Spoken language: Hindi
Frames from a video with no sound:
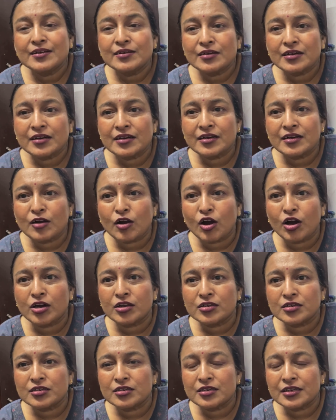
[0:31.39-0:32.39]

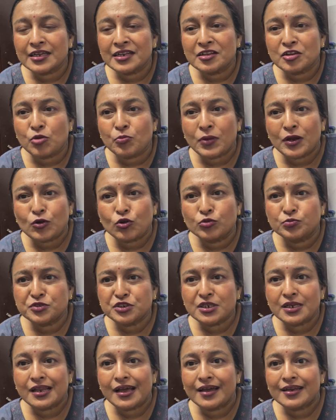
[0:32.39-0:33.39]
और इनके ऊपर खूब
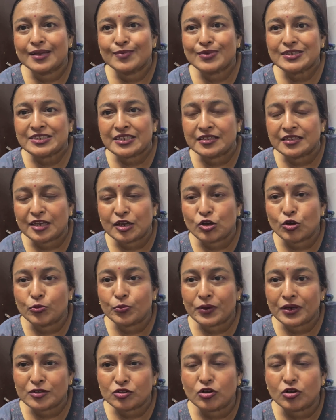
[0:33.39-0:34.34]
चिल्ला रही बसंती के ऊपर